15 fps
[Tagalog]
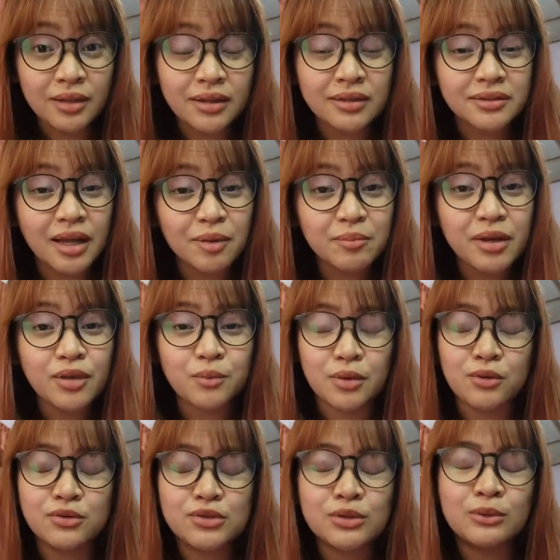ng tama yung
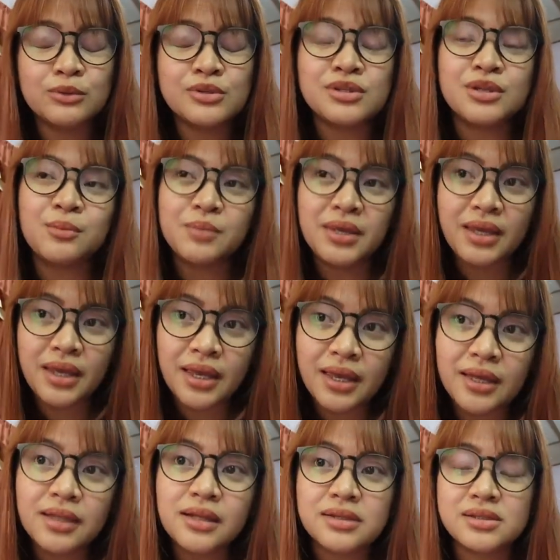magusto kong sabihin at